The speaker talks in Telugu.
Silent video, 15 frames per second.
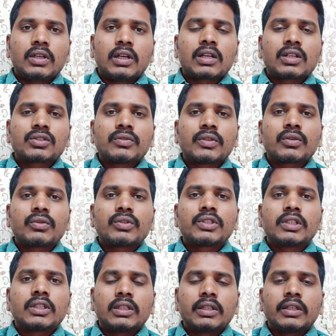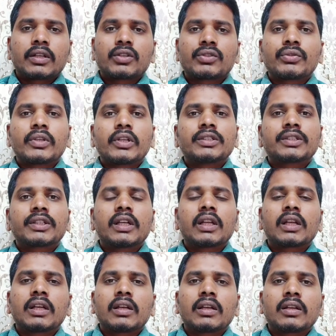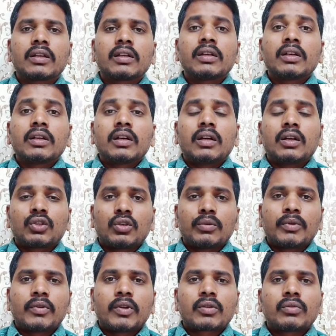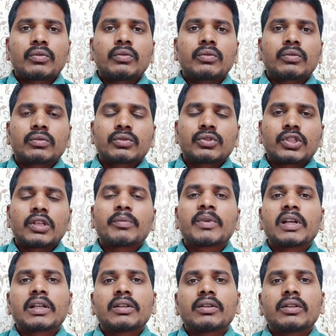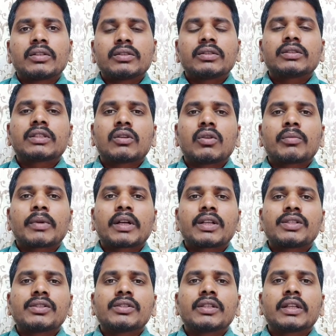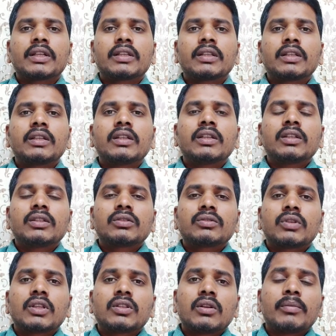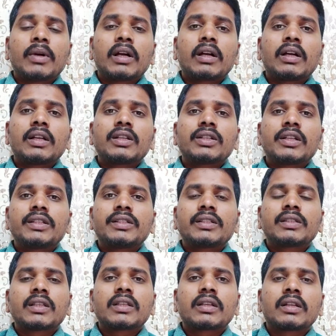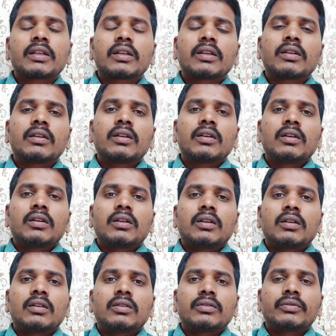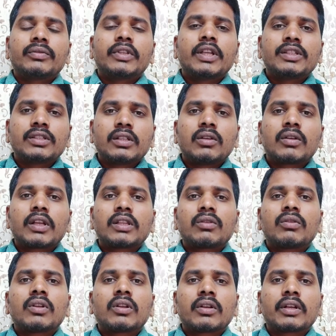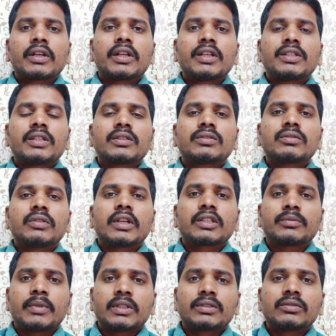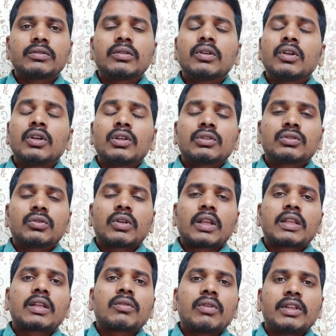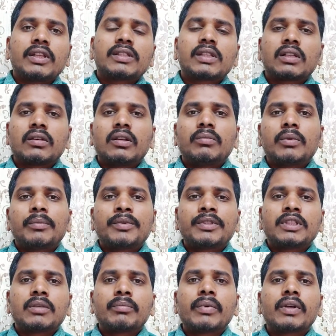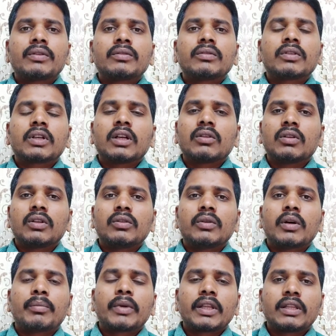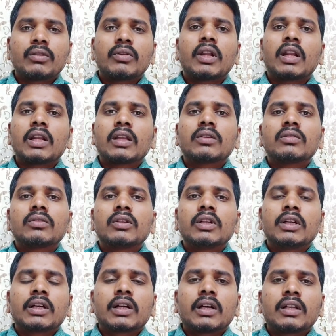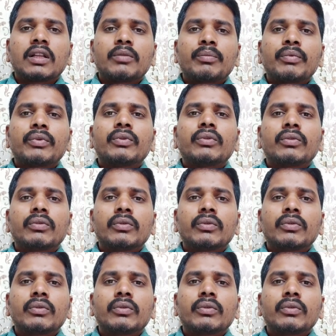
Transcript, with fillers: ఆగస్ట్ వరకు వచ్చి ఇంటర్ స్టూడెంట్స్కి అలాగే అక్టోబర్ వరకు చిన్నపిల్లలకి సెలవులు ప్రకటించడం జరిగింది సో అందులో భాగంగానే టీచర్స్ అందరినీ విదేశీయులు ఎవరైతే ఉన్నారో ఇక్కడ టీచర్స్ ఎక్స్పర్ట్స్ సో వాళ్ళందరినీ వాళ్ళ దేశాలకు వెళ్ళిపోమని చెప్పారు కానీ వాళ్ళు అప్పుడైతే ఎవరు వెళ్ళలేదు కానీ ఇప్పుడు